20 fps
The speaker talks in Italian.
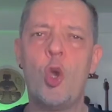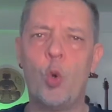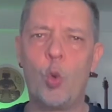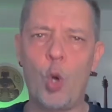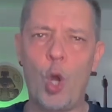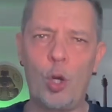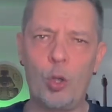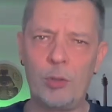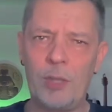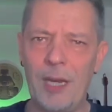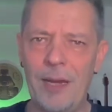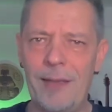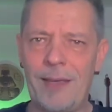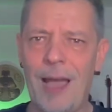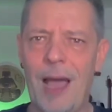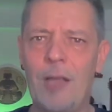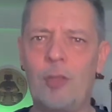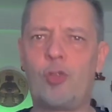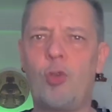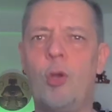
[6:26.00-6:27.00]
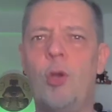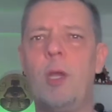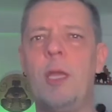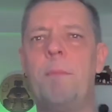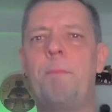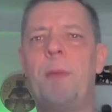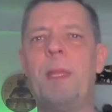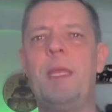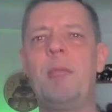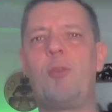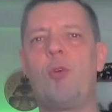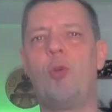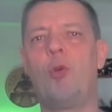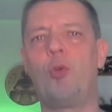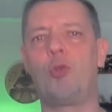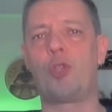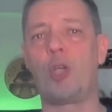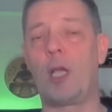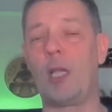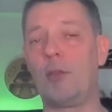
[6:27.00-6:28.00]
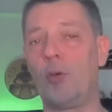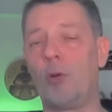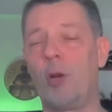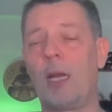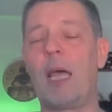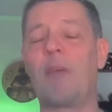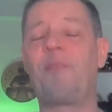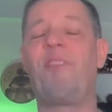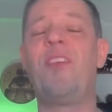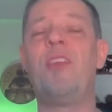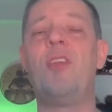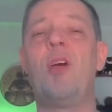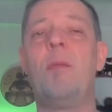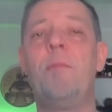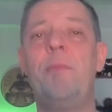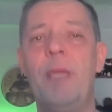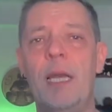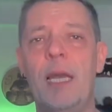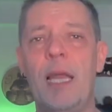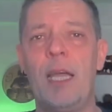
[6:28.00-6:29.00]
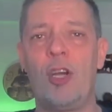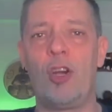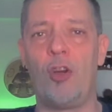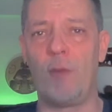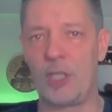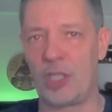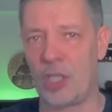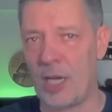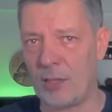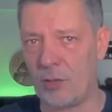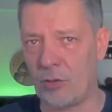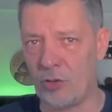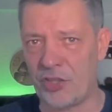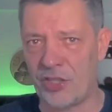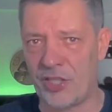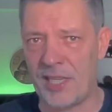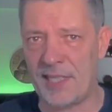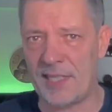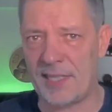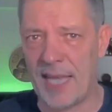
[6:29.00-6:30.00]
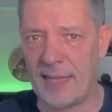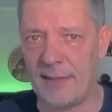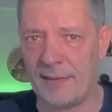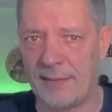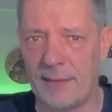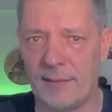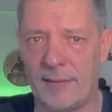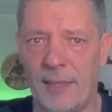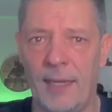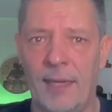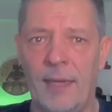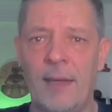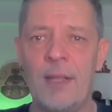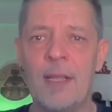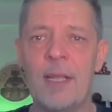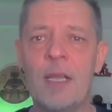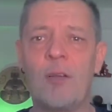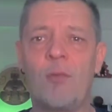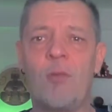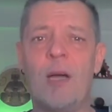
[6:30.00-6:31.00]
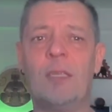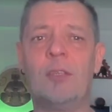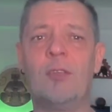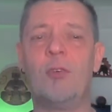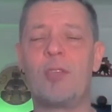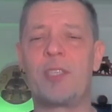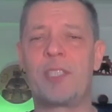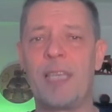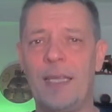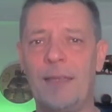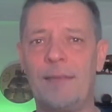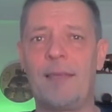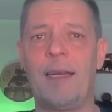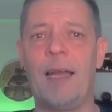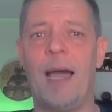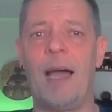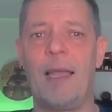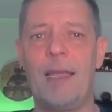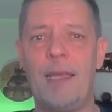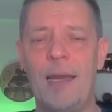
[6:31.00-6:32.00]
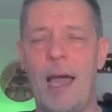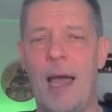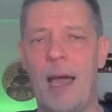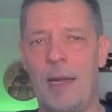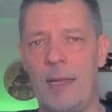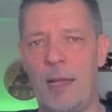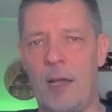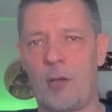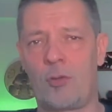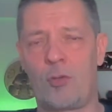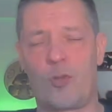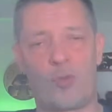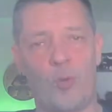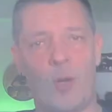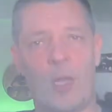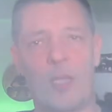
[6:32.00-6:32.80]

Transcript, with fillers: Un ruolo delicato e pericoloso che durerà fino al 1963, quando salterà in aria sulla